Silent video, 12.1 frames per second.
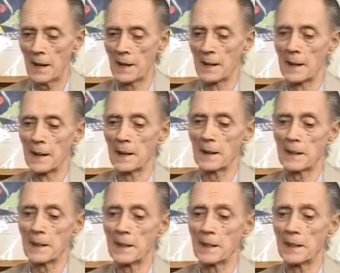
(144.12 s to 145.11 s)

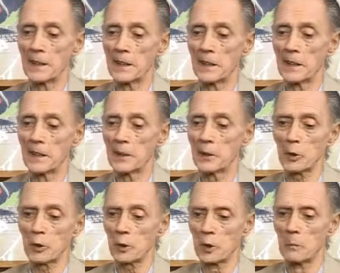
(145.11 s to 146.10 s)
eh, y,
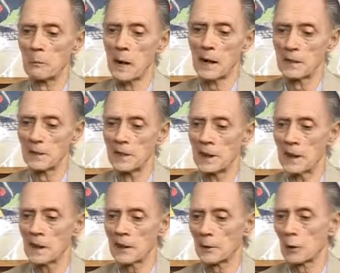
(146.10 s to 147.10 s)
otros más,
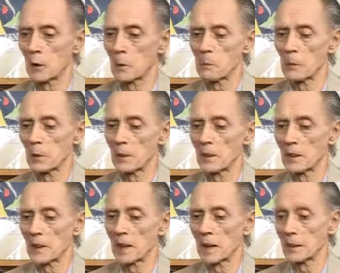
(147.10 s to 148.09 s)
que no los puedo
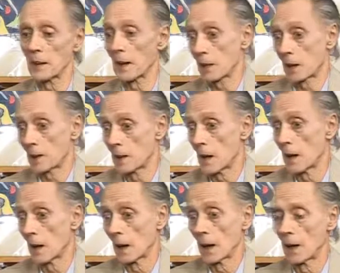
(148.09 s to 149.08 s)
dejar, la
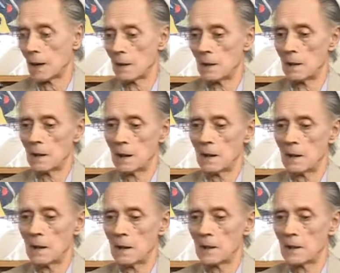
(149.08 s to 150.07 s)
rañada.
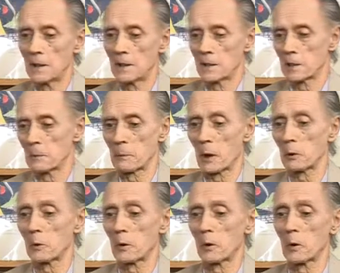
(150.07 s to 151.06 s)
Es decir, pero
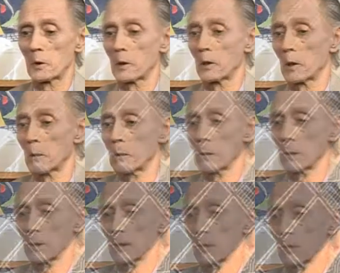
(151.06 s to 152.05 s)
algunos los quiero más porque ya